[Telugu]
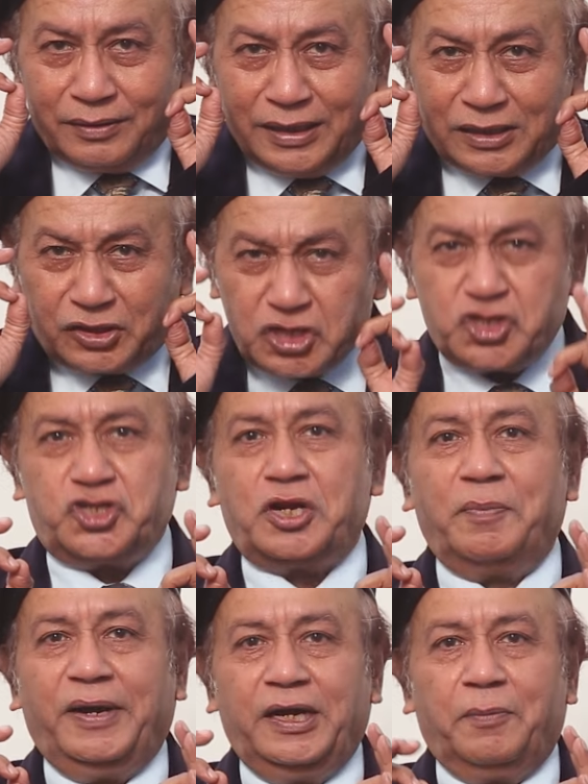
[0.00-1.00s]

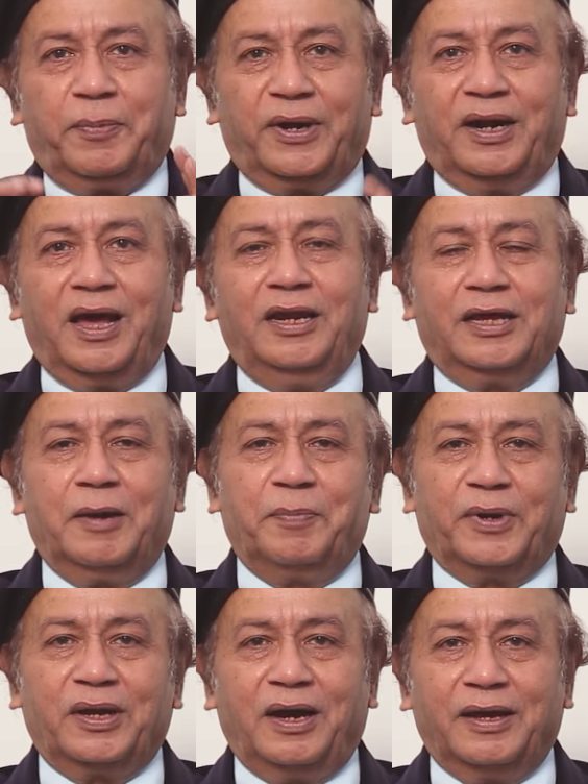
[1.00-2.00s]
నిర్దిష్టమైన ప్రణాళిక
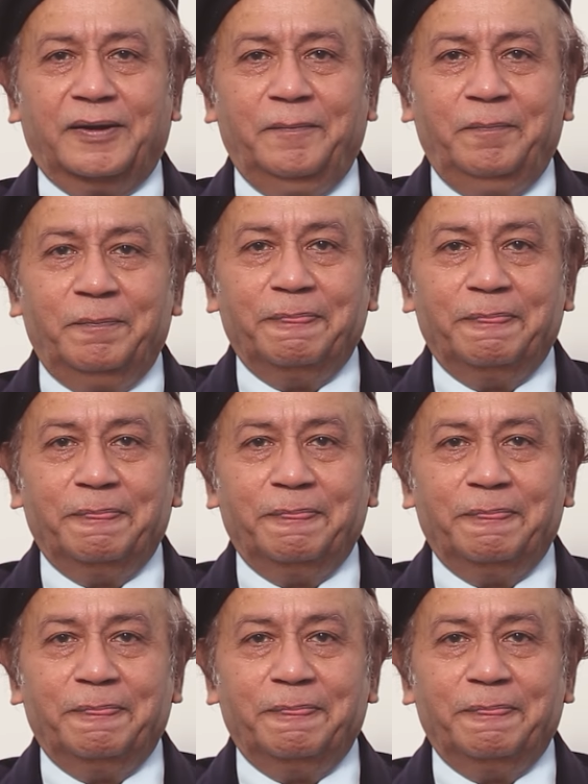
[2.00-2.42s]
ప్రకారం